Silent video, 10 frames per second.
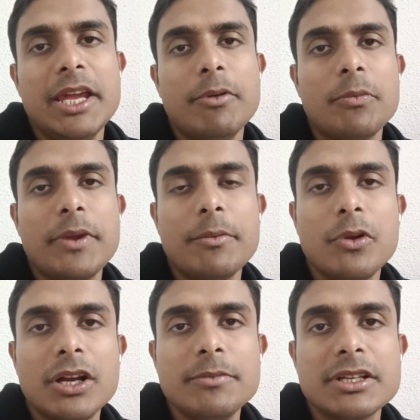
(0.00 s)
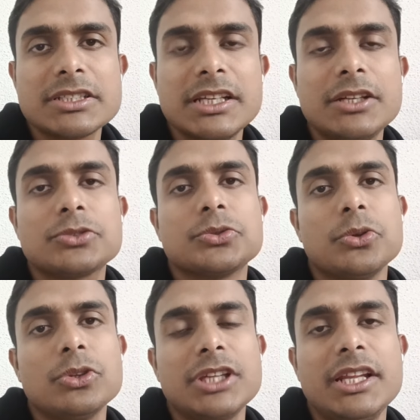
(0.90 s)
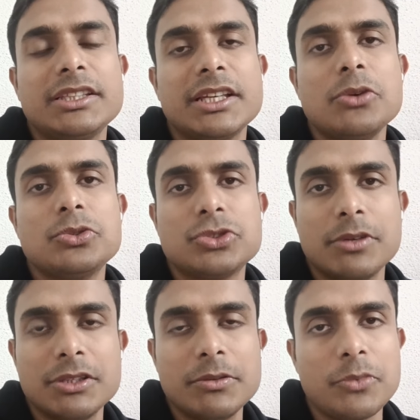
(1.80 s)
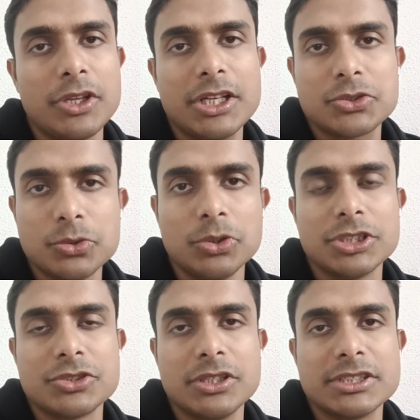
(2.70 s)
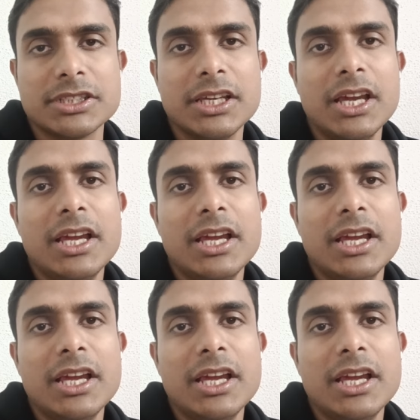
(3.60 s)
এবং ফেব্রুয়ারি মাসের ষোলো তারিখ থেকে উচ্চ মাধ্যমিক পরীক্ষা শুরু হতে চলেছে